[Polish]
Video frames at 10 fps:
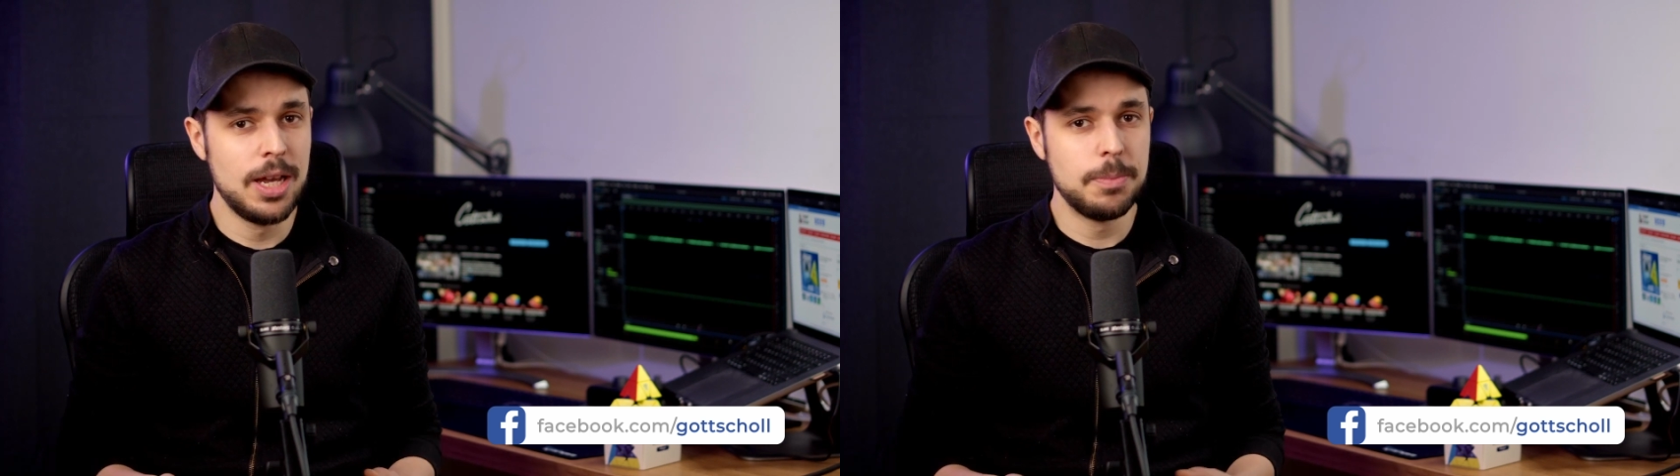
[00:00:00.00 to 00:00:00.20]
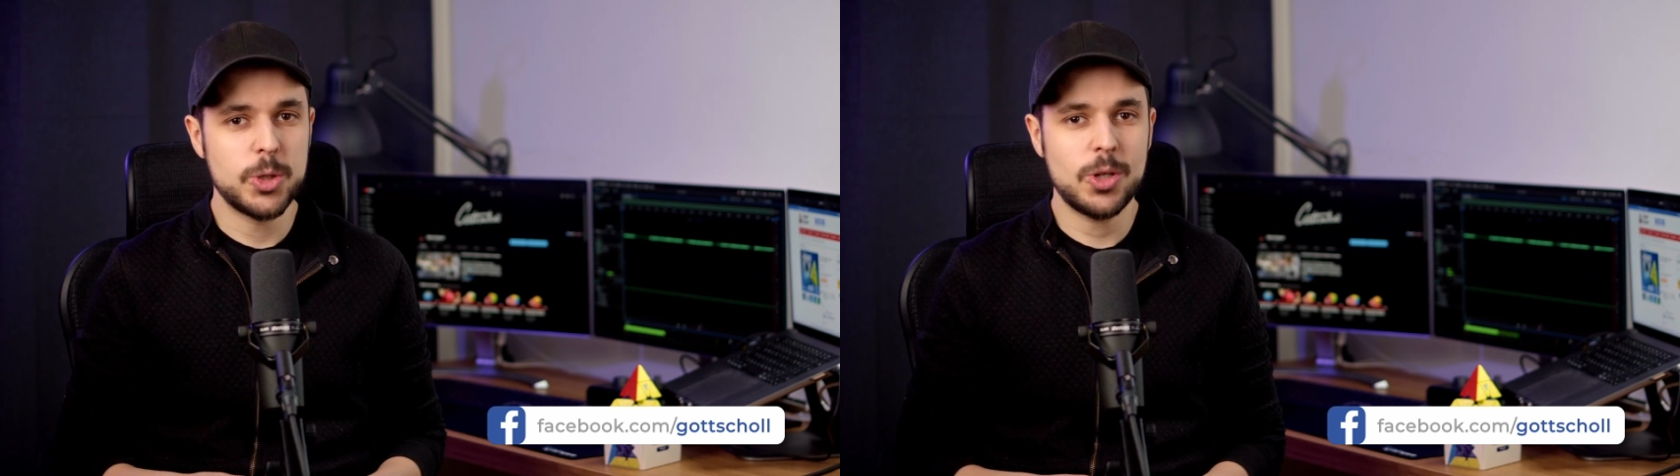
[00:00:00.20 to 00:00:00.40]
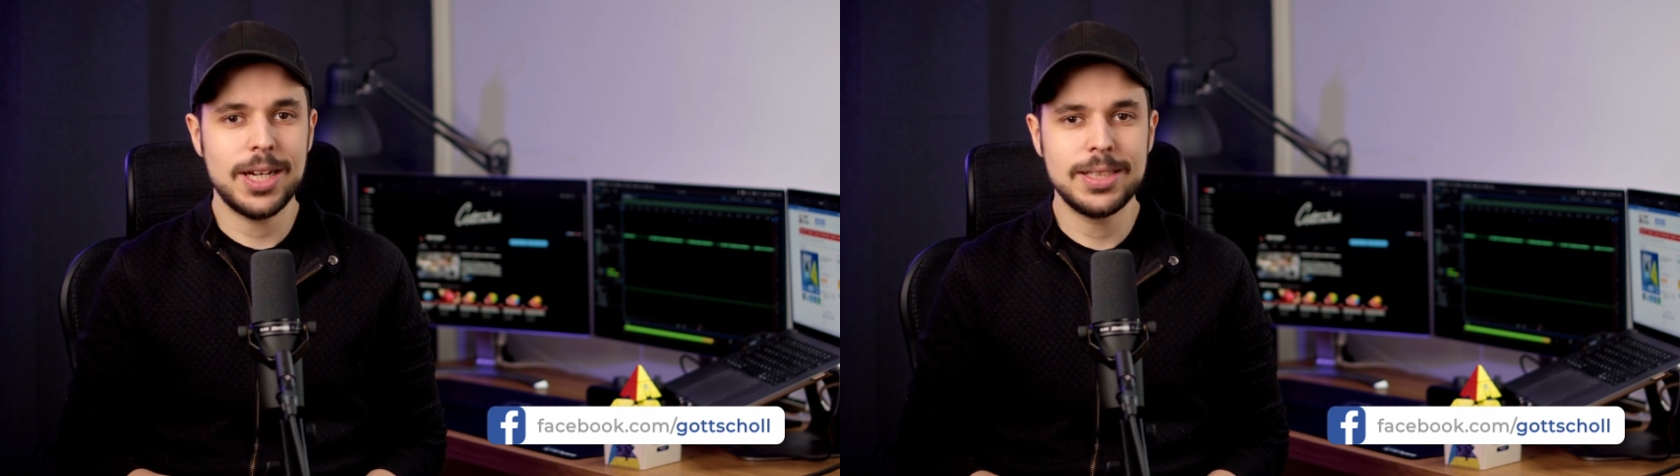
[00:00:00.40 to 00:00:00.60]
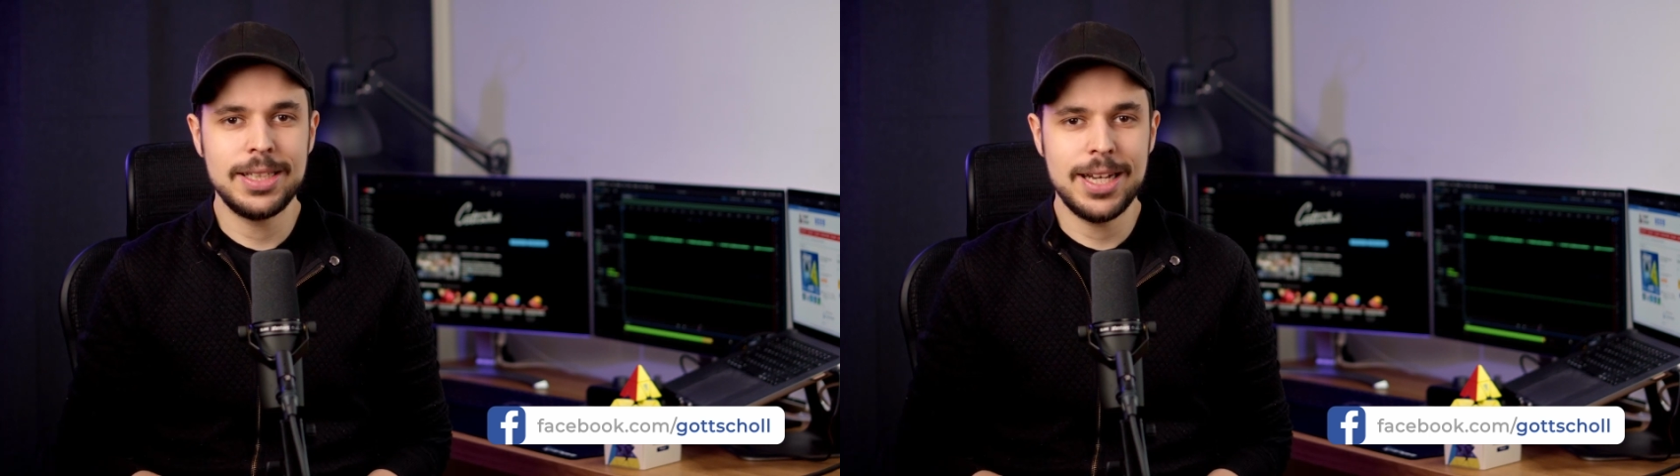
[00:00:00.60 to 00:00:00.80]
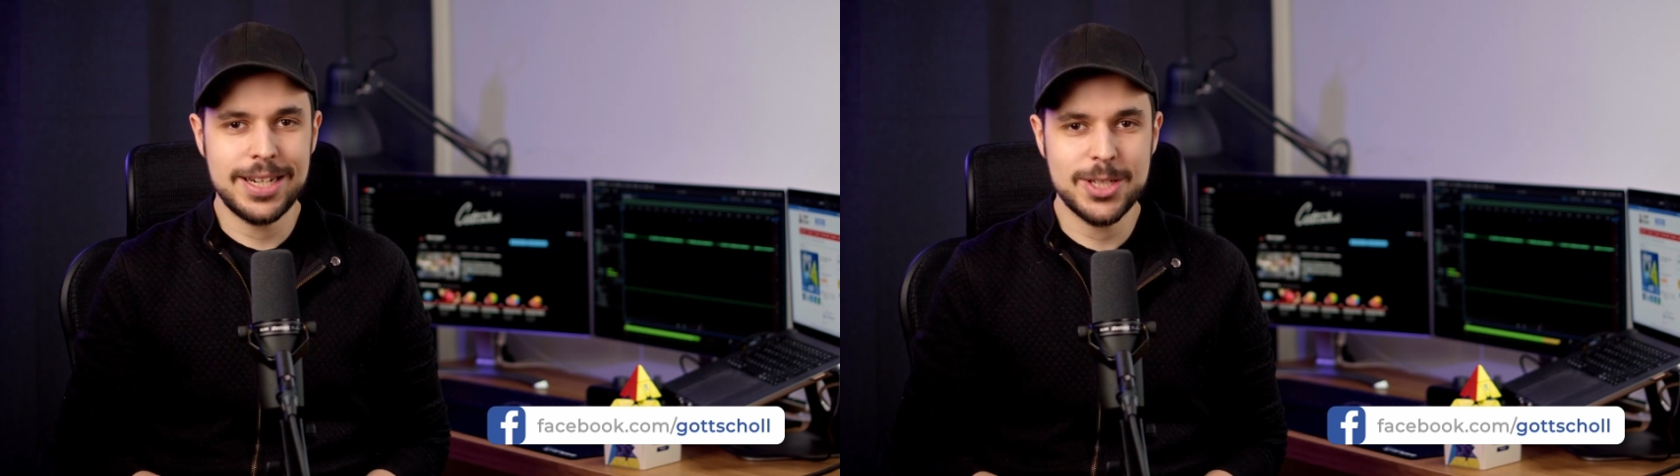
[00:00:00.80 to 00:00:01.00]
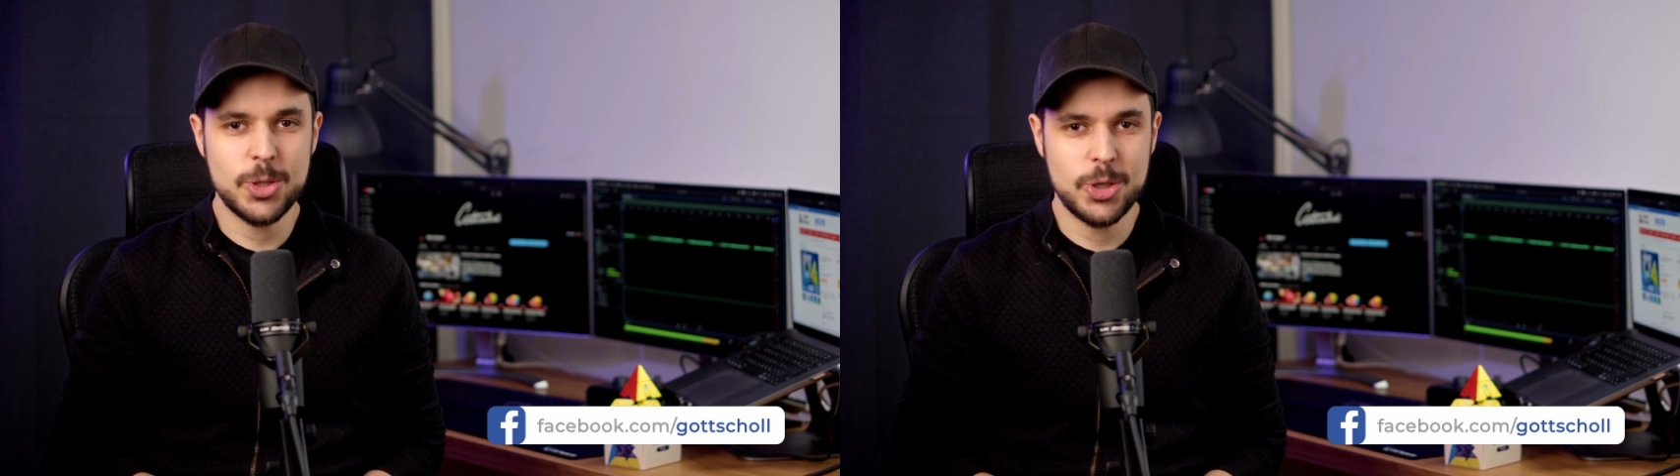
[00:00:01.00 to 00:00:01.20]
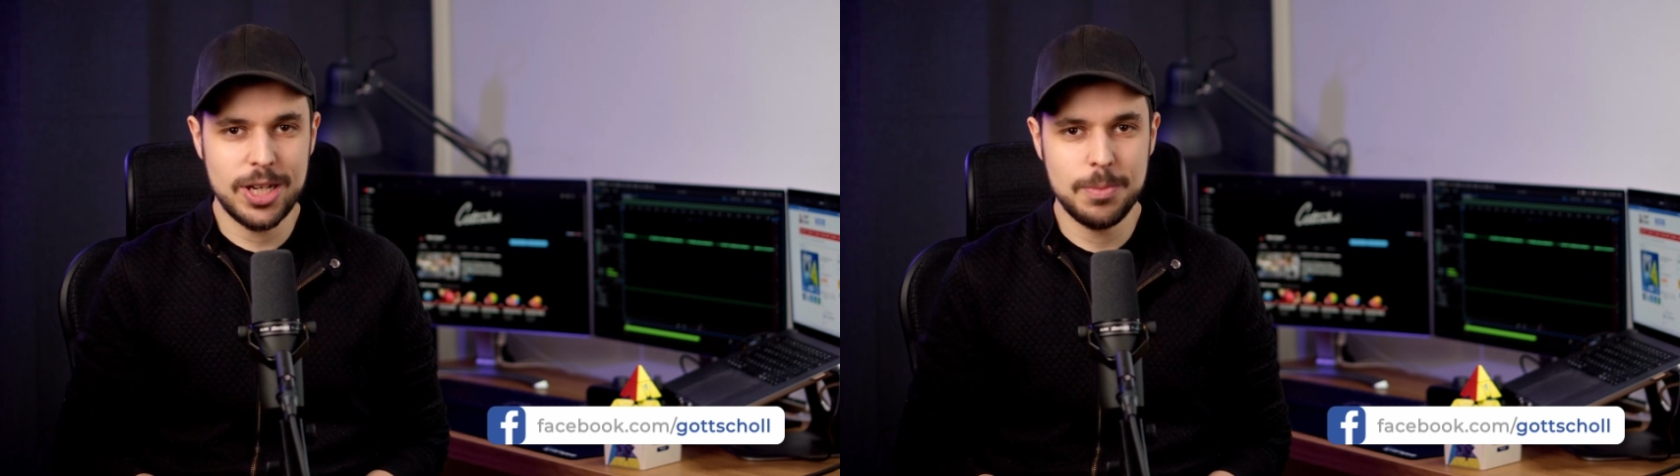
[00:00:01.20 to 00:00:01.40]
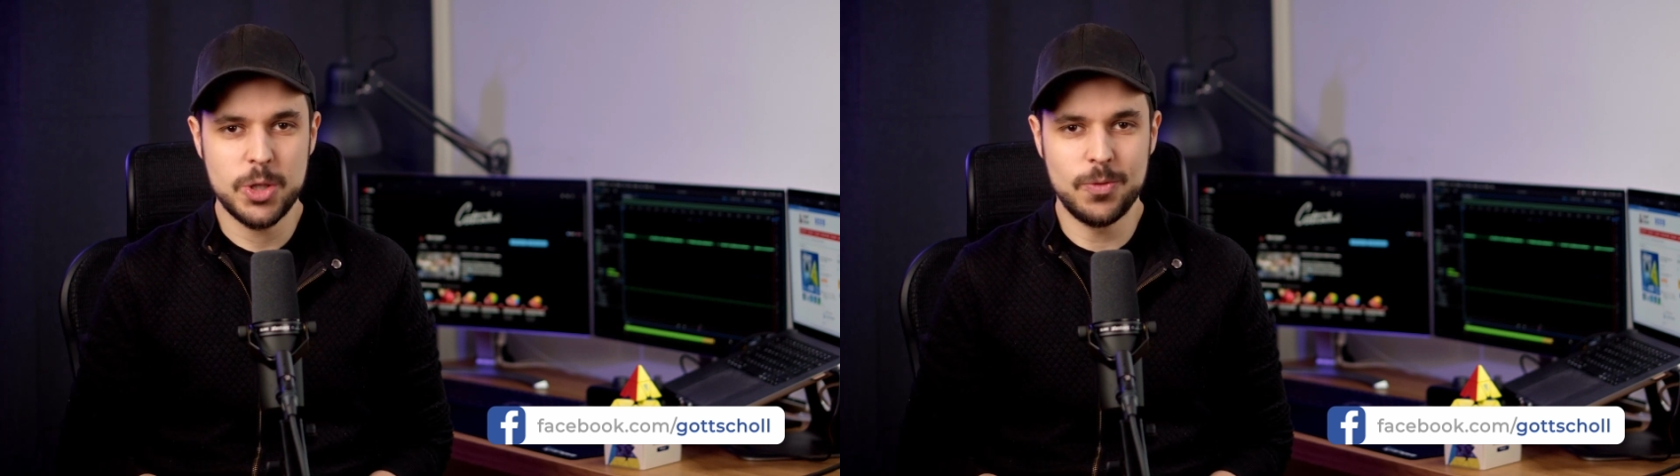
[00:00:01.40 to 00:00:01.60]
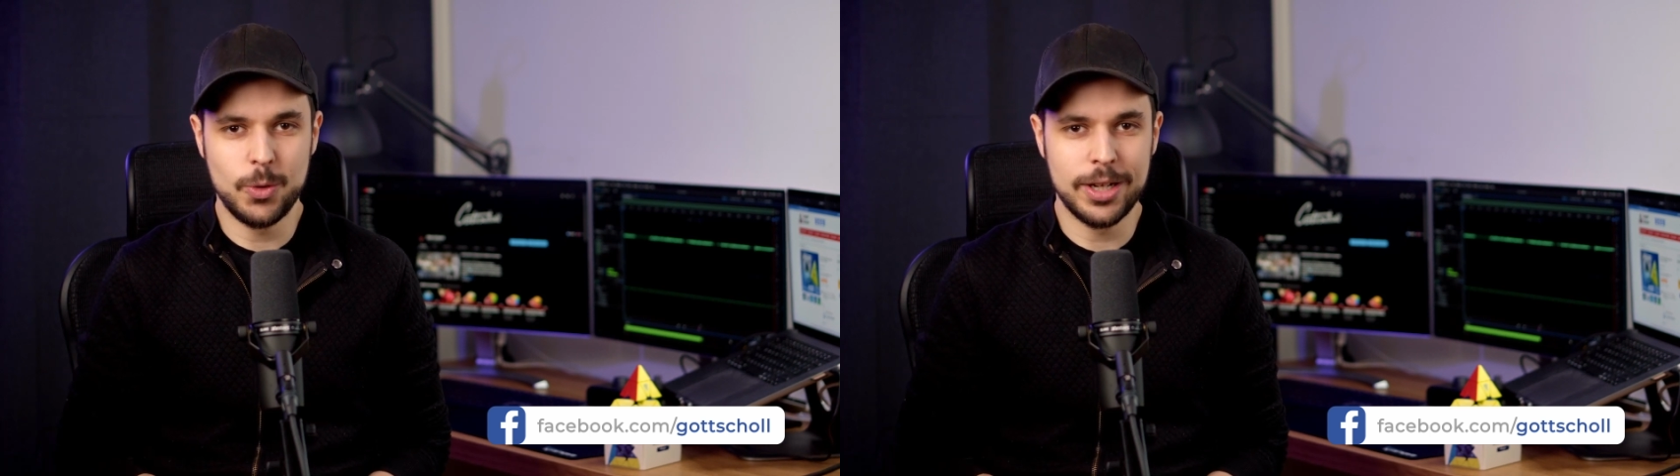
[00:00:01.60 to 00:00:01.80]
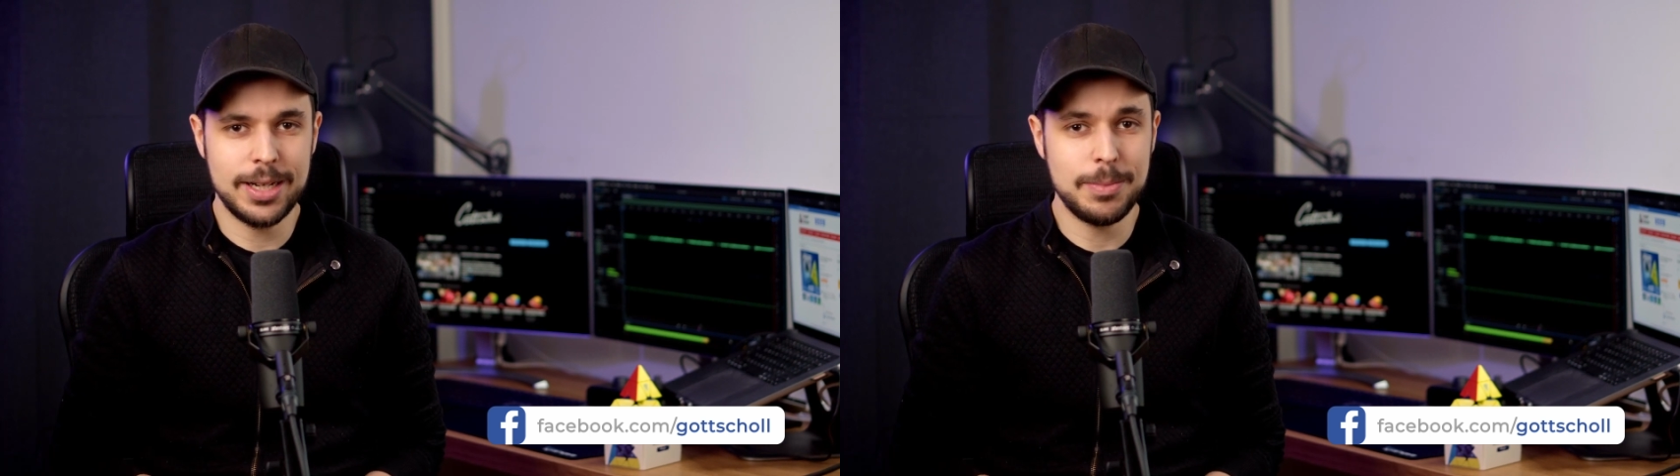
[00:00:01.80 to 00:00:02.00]
przy okazji RS3M czy
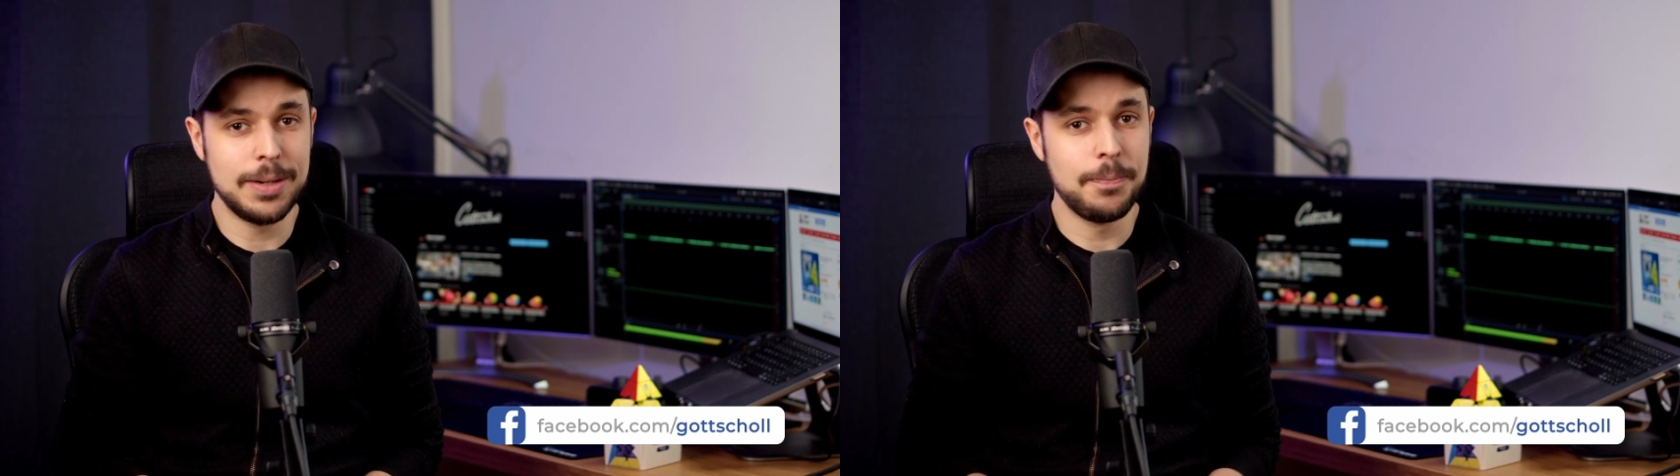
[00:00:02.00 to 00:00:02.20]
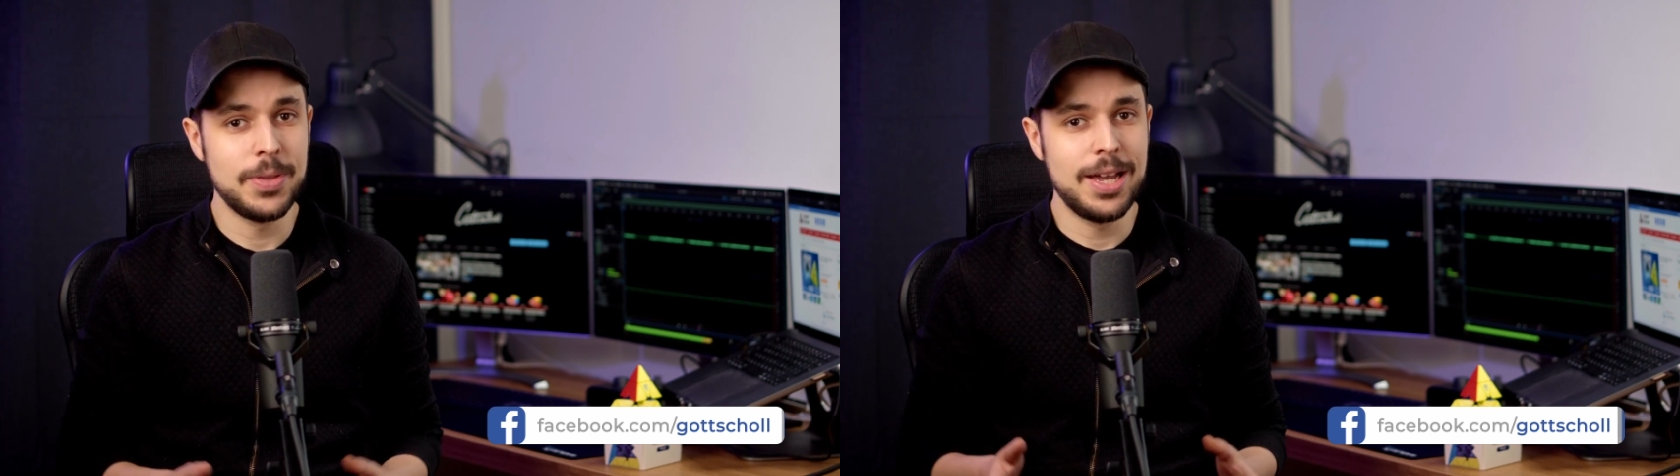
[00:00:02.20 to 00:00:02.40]
WRMA